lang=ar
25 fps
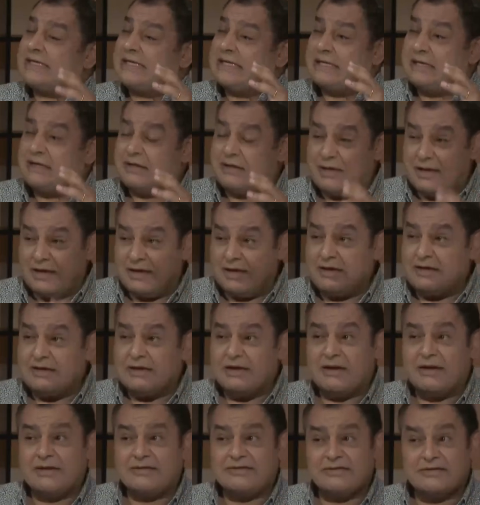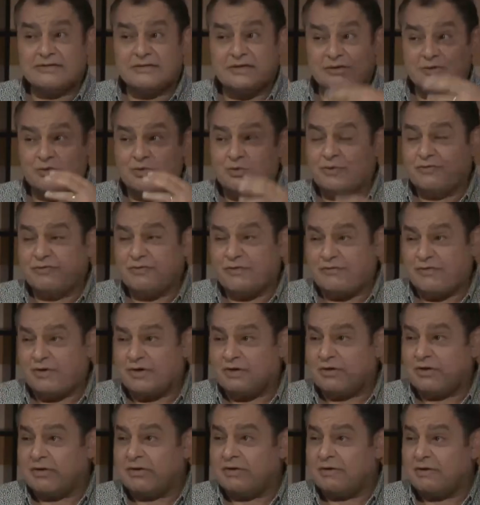الإلهية التي تدور في
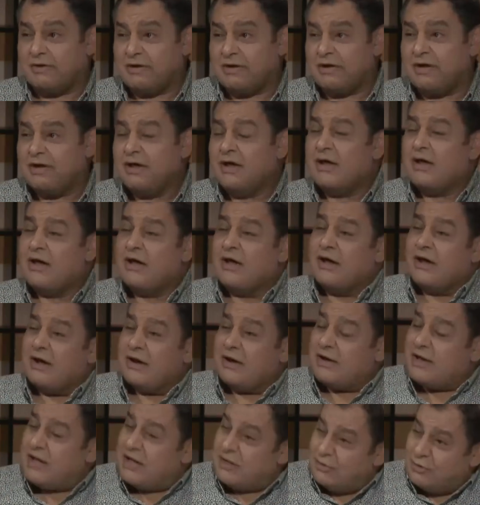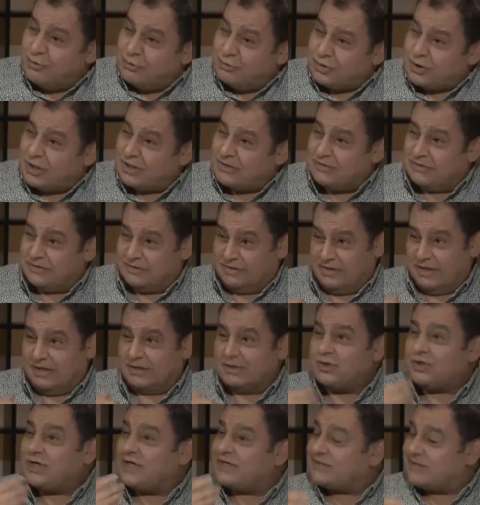فكر الله لا يوجد
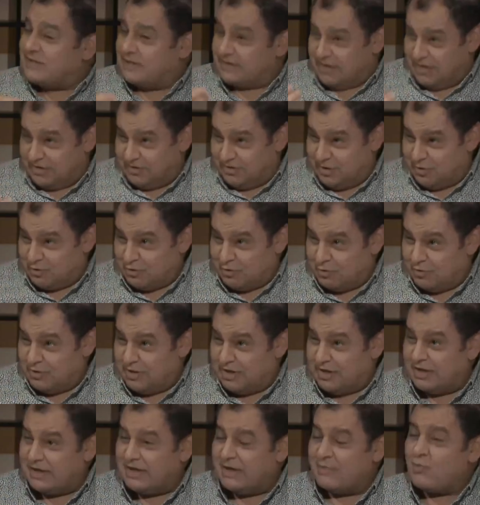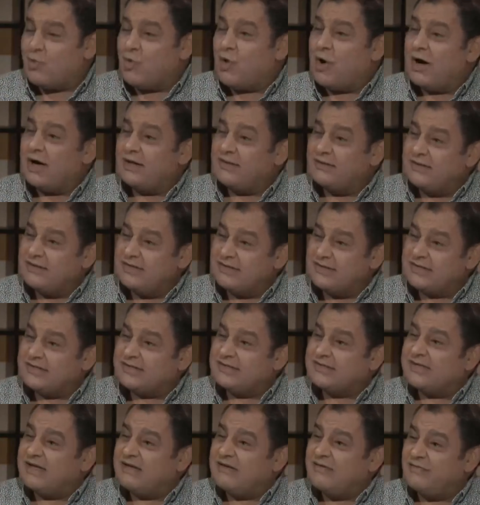إنجاز لنا أن نقول إلا
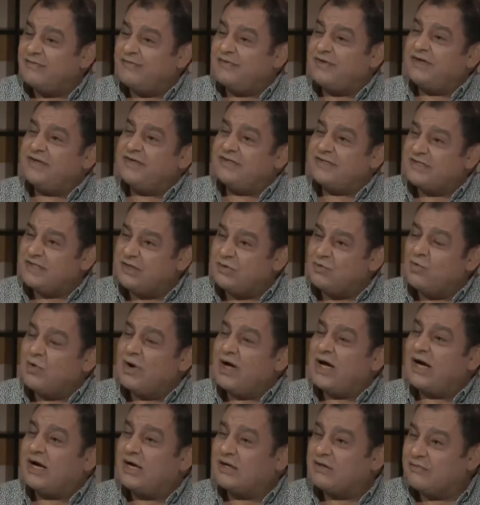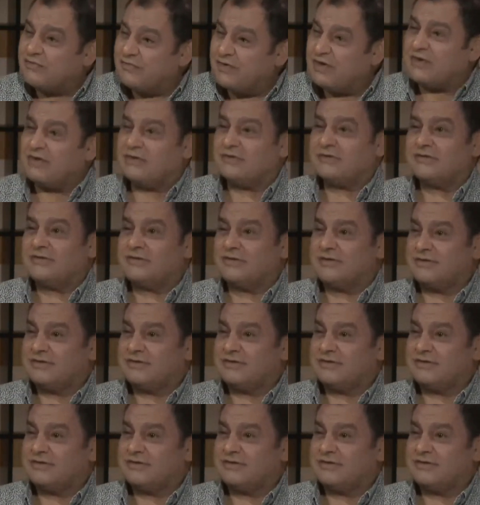مهندس تنفيذي واحد فقط